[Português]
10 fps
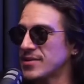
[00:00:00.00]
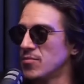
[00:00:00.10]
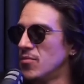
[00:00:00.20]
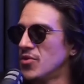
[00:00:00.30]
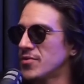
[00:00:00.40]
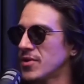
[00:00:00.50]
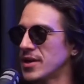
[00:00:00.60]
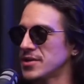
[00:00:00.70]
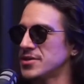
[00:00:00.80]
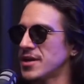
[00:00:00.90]
muito
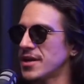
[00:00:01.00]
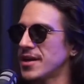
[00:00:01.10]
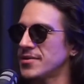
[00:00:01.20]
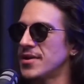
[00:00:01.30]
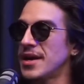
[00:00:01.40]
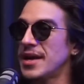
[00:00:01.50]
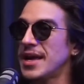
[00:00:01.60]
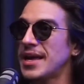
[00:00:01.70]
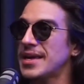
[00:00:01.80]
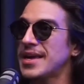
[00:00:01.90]
grande, tá ligado?
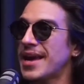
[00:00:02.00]
E